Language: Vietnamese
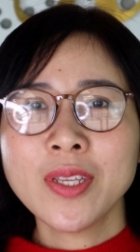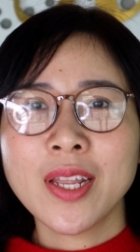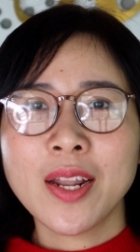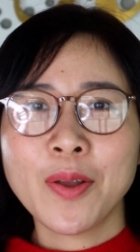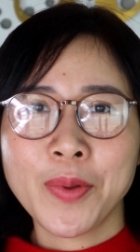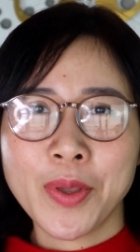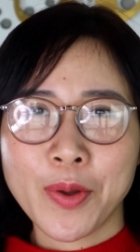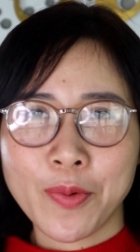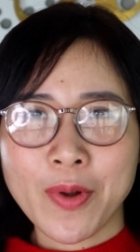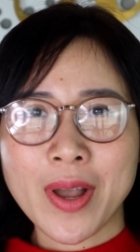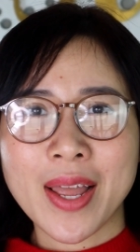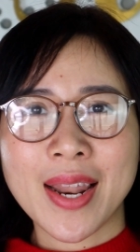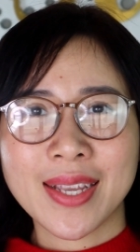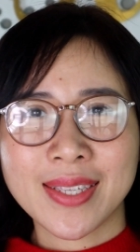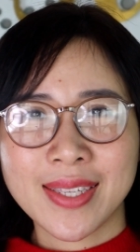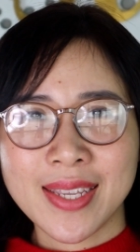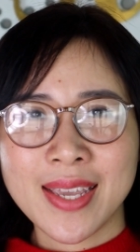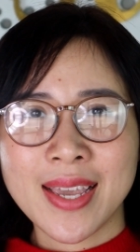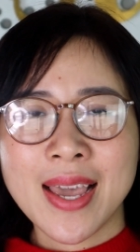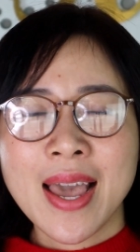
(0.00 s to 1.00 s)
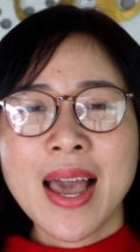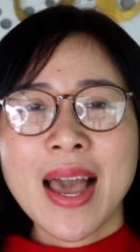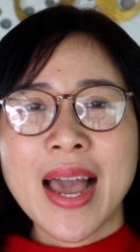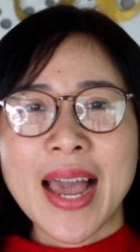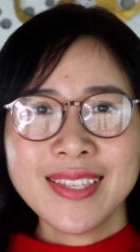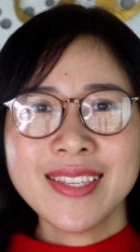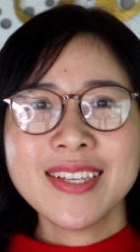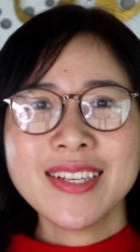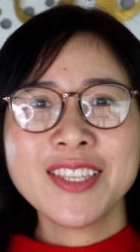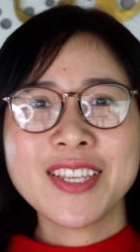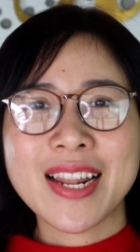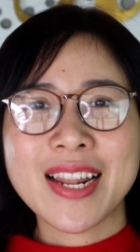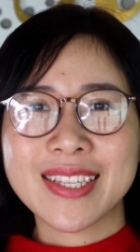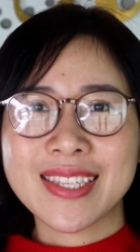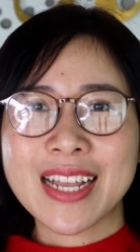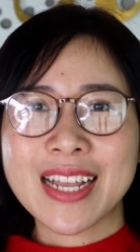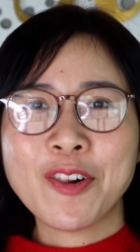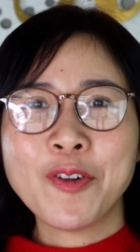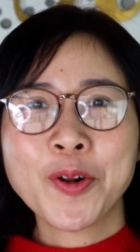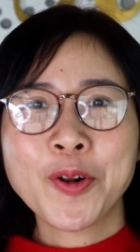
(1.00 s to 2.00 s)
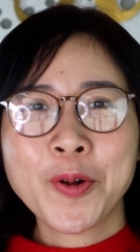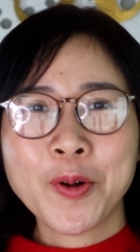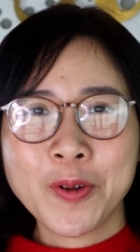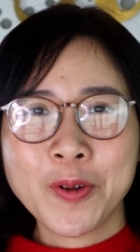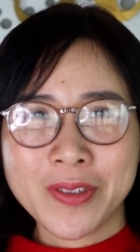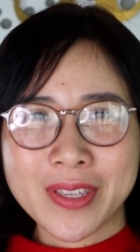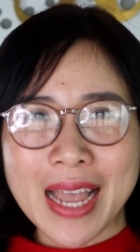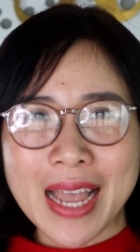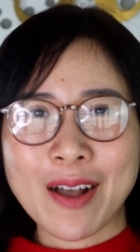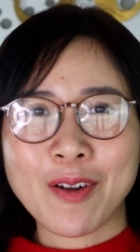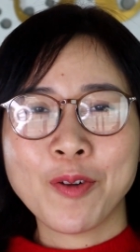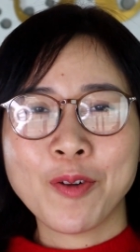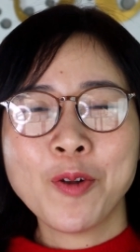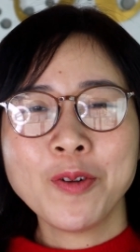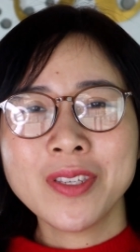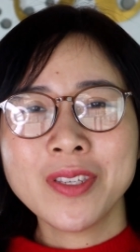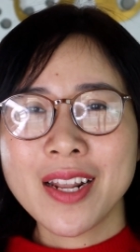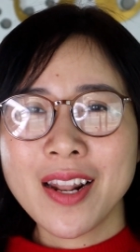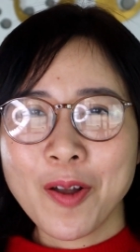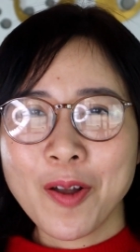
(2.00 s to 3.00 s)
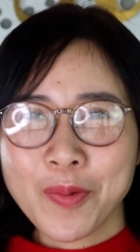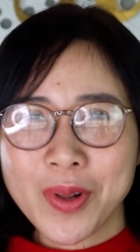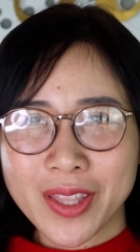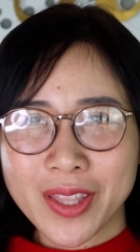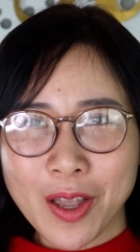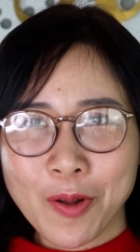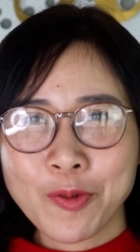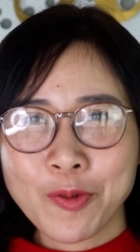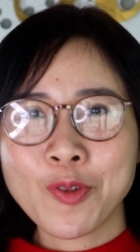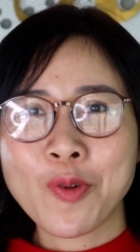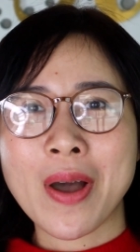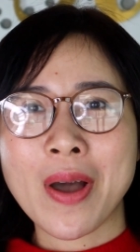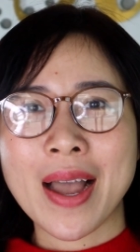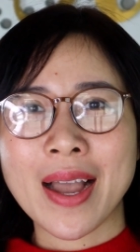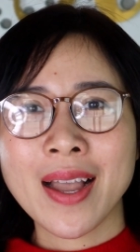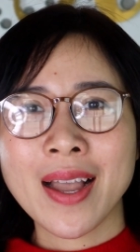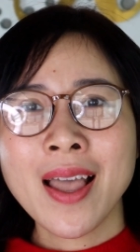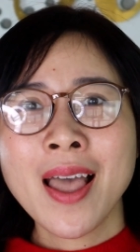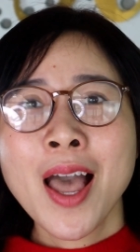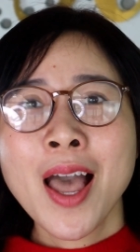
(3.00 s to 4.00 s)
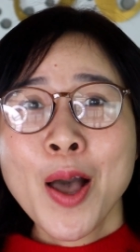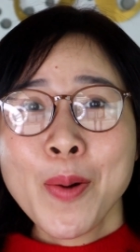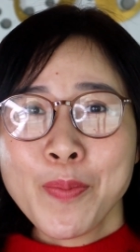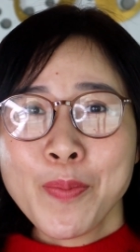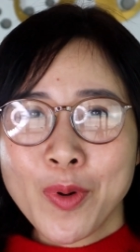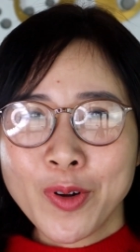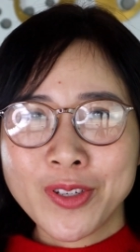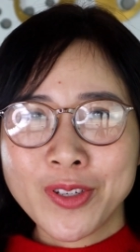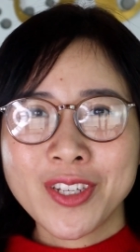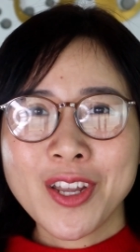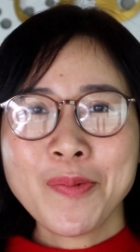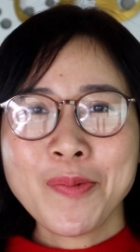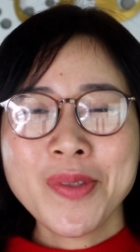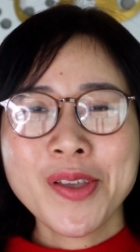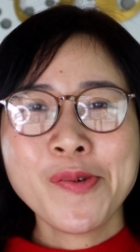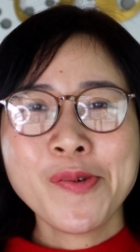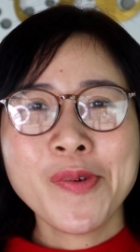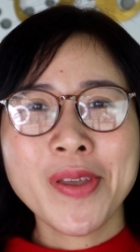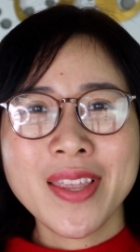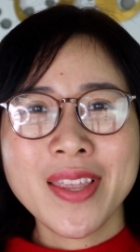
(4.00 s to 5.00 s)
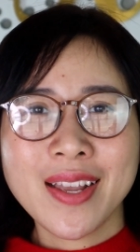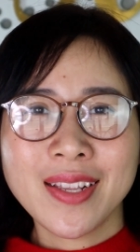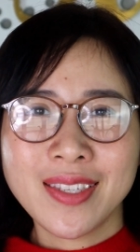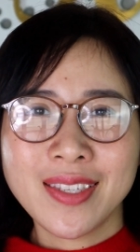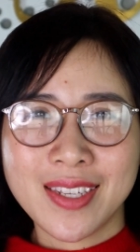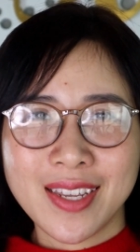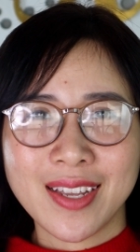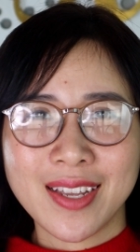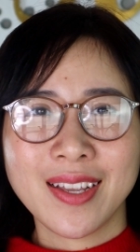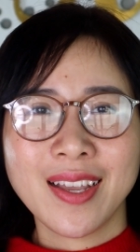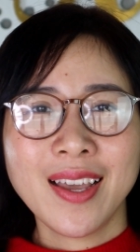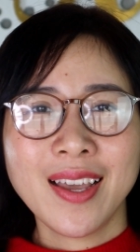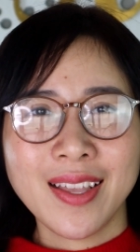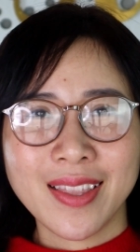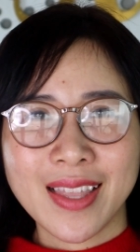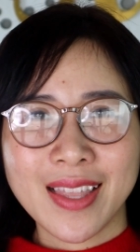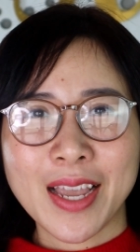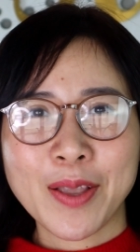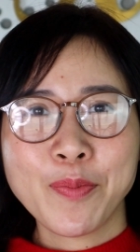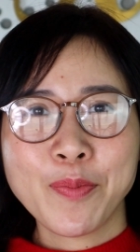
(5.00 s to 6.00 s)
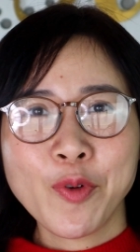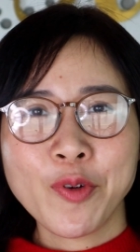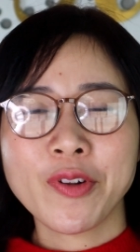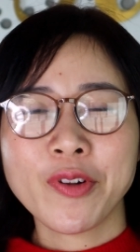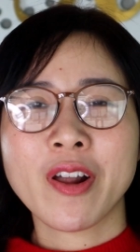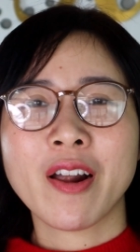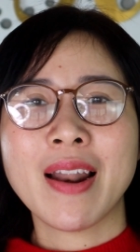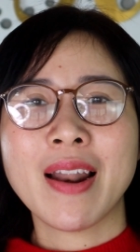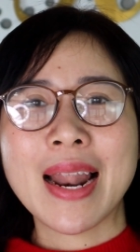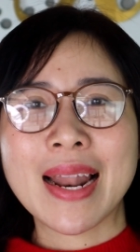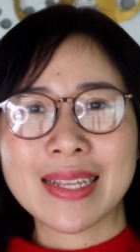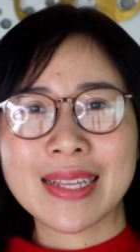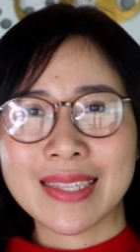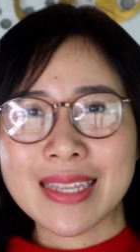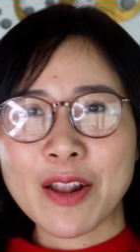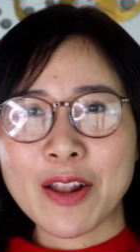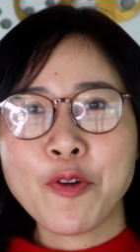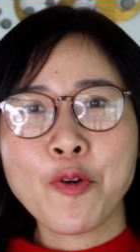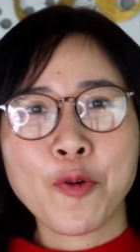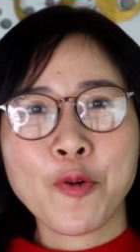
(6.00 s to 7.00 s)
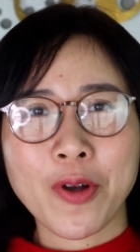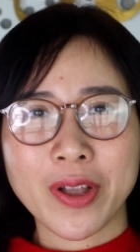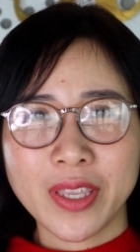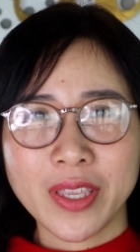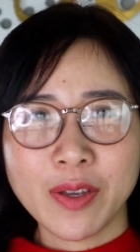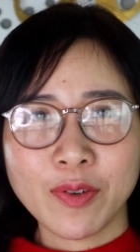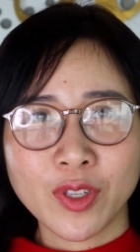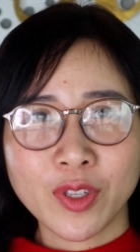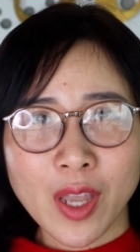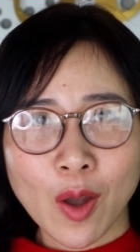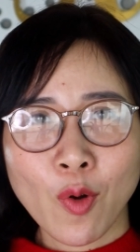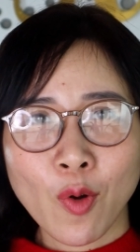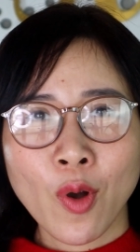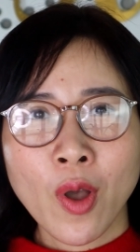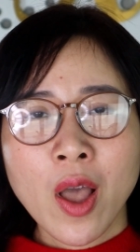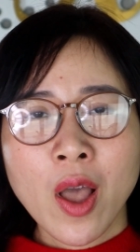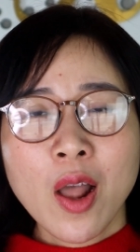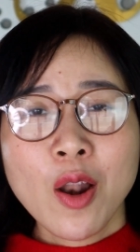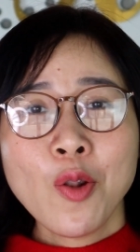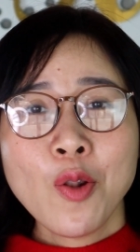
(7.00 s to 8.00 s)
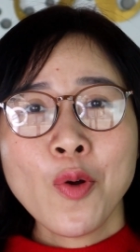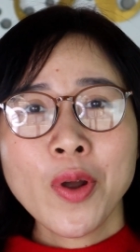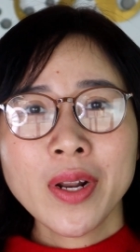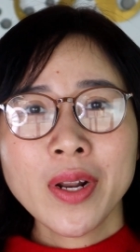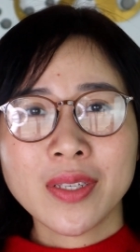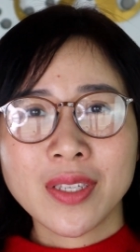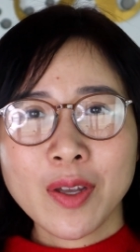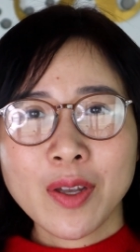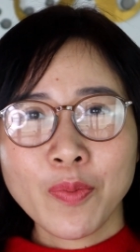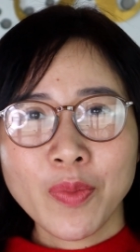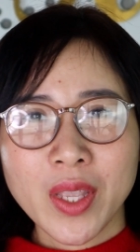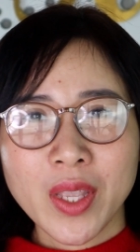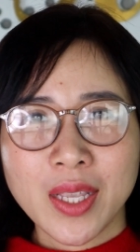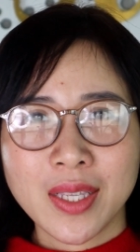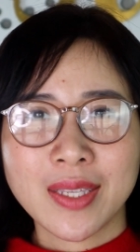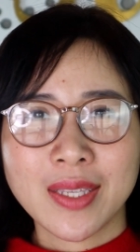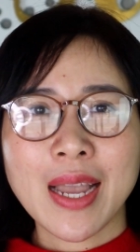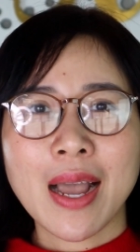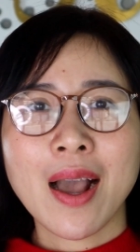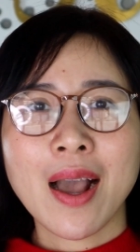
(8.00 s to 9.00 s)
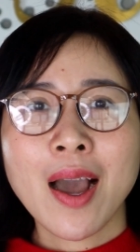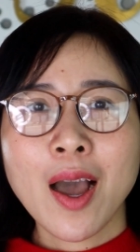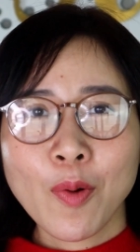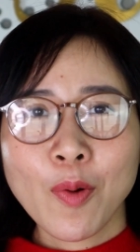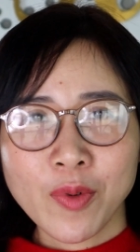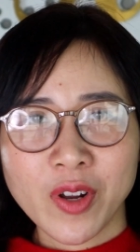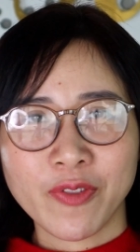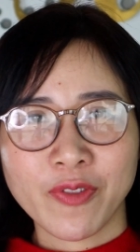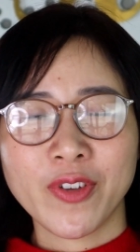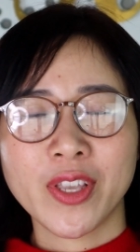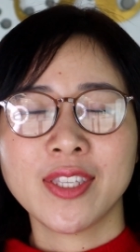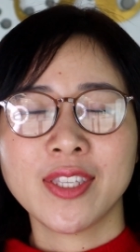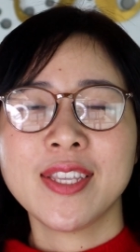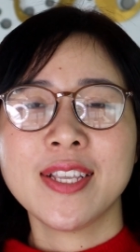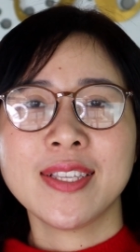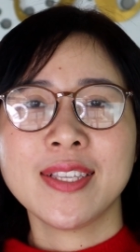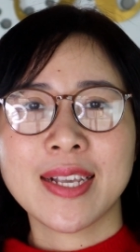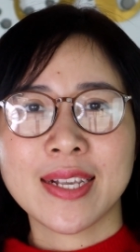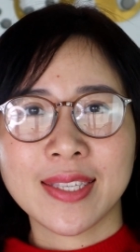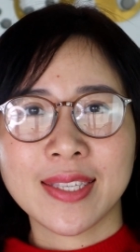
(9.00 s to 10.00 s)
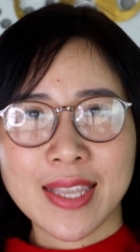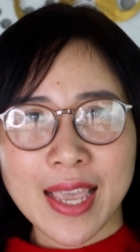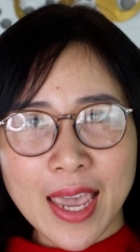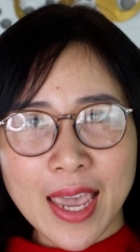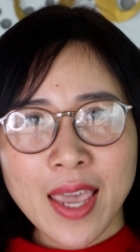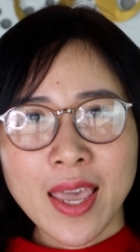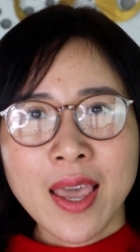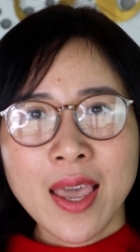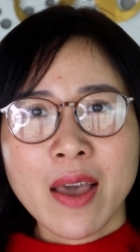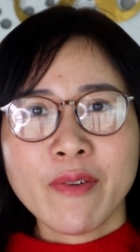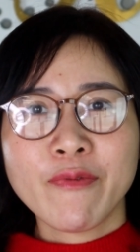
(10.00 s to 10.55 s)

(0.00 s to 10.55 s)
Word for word: lỗ chân lông hiệu quả là gì? Hãy giữ cho làn da luôn khô ráo, lỗ chân lông được thông thoáng. Một trong những nguyên nhân chính hình thành mụn đó là làn da đổ quá nhiều dầu, luôn ở trong tình trạng không được vệ sinh sạch sẽ.